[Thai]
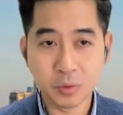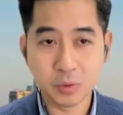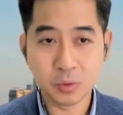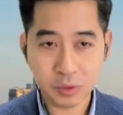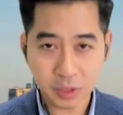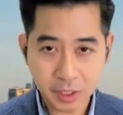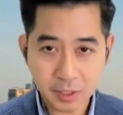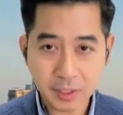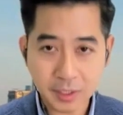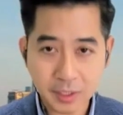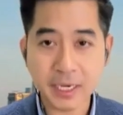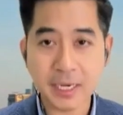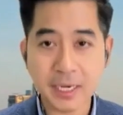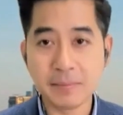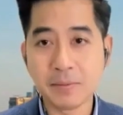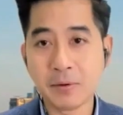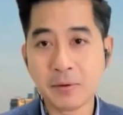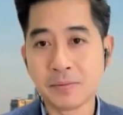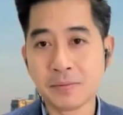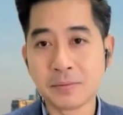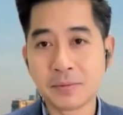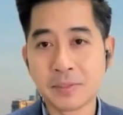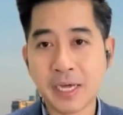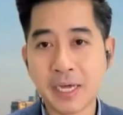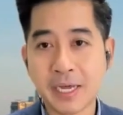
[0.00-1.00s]
ถูกต้องเลยครับผ
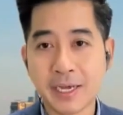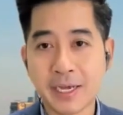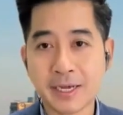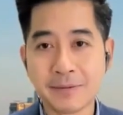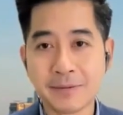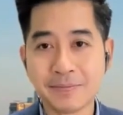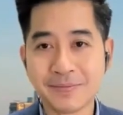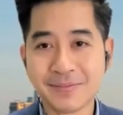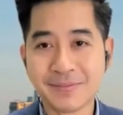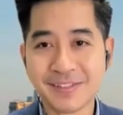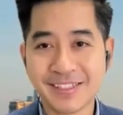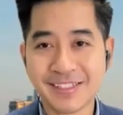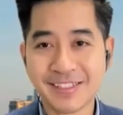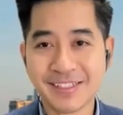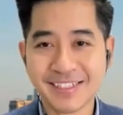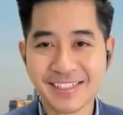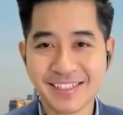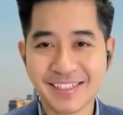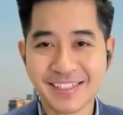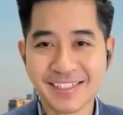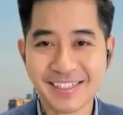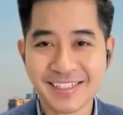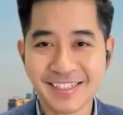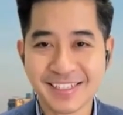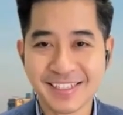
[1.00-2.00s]
ม ใช่ครับโอ
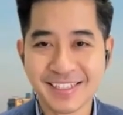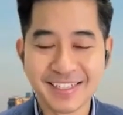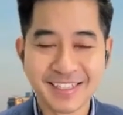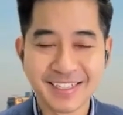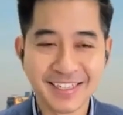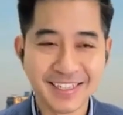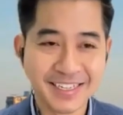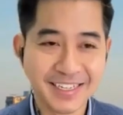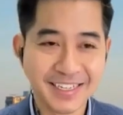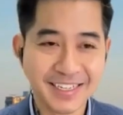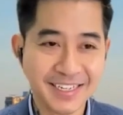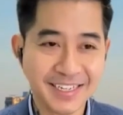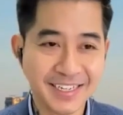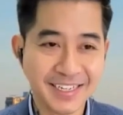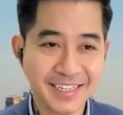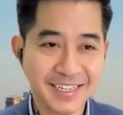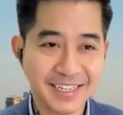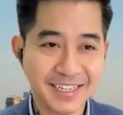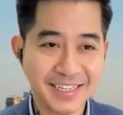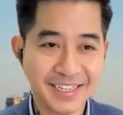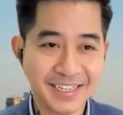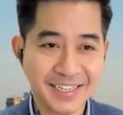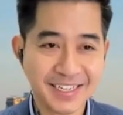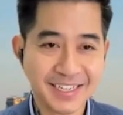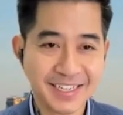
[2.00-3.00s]
เค กราบข
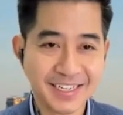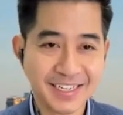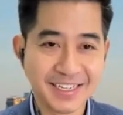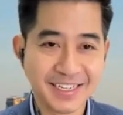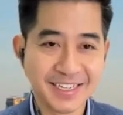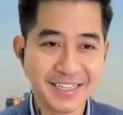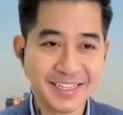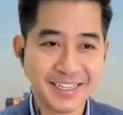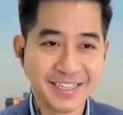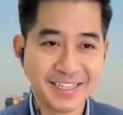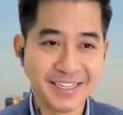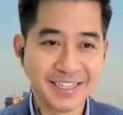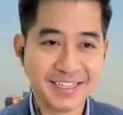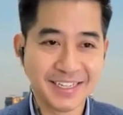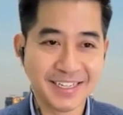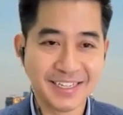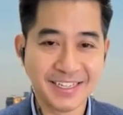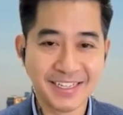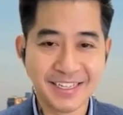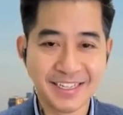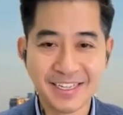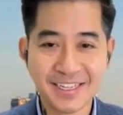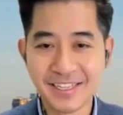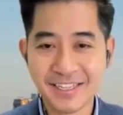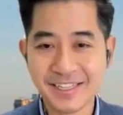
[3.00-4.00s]
อบพระคุณครับคุณกรพัฒน์
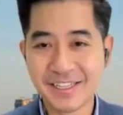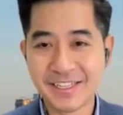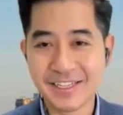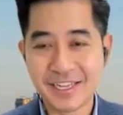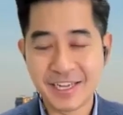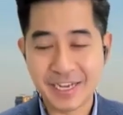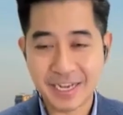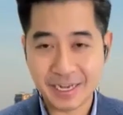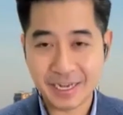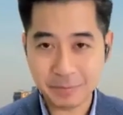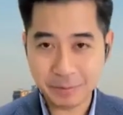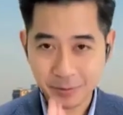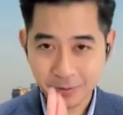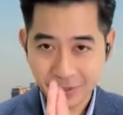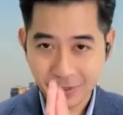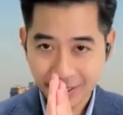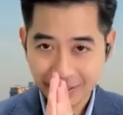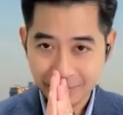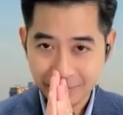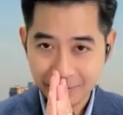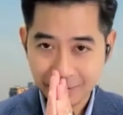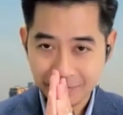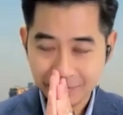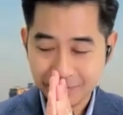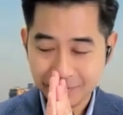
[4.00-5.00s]
และกราบสวัสดีครับสวัสดี
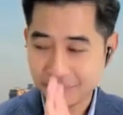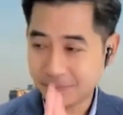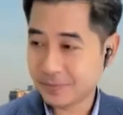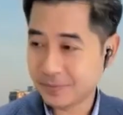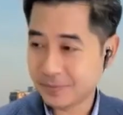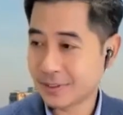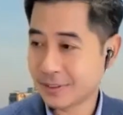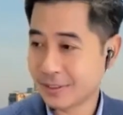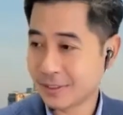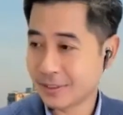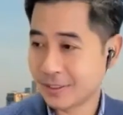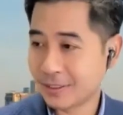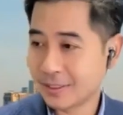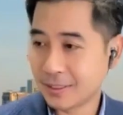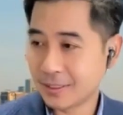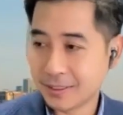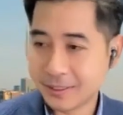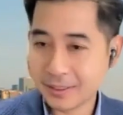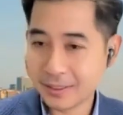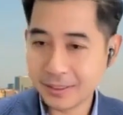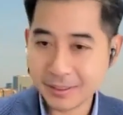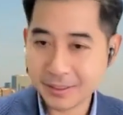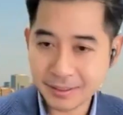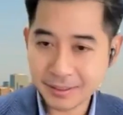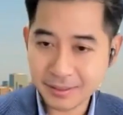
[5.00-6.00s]
ครับสวัสดีค
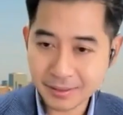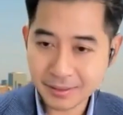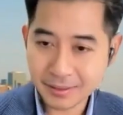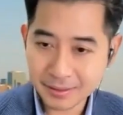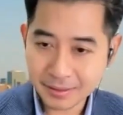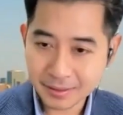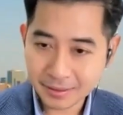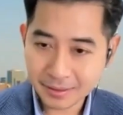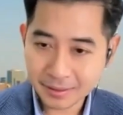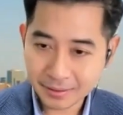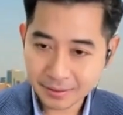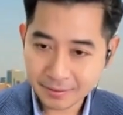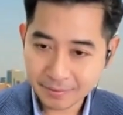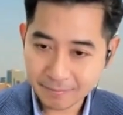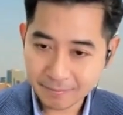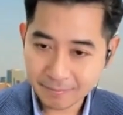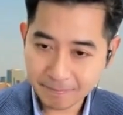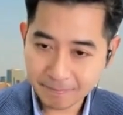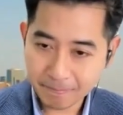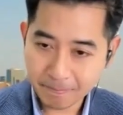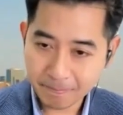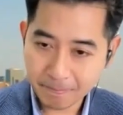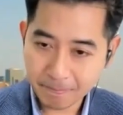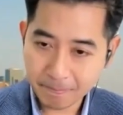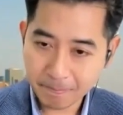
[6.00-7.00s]
รับสวัสดีครั
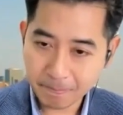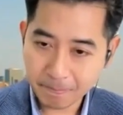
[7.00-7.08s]
บ